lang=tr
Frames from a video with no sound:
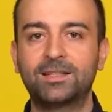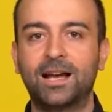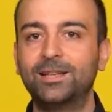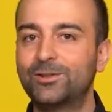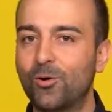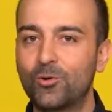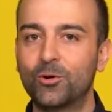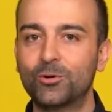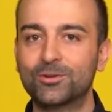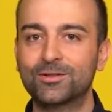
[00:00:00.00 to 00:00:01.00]
Sadece
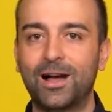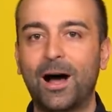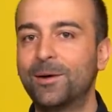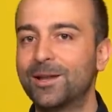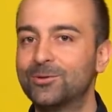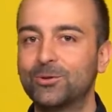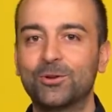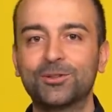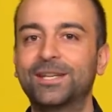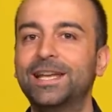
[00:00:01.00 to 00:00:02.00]
okuyoruz ama nasıl
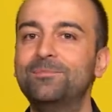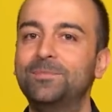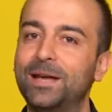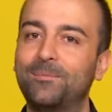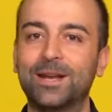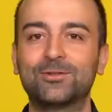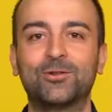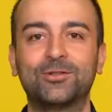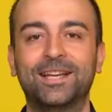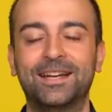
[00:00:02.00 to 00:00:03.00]
okuyoruz gelin bir de bana
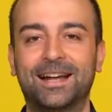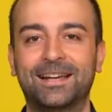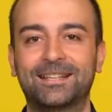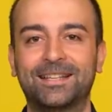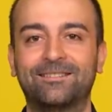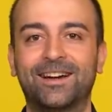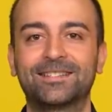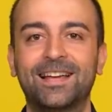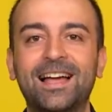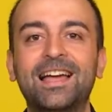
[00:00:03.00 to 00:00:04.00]
sorun diyen arkadaşlar
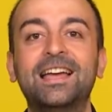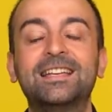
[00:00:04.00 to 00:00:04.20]
varsa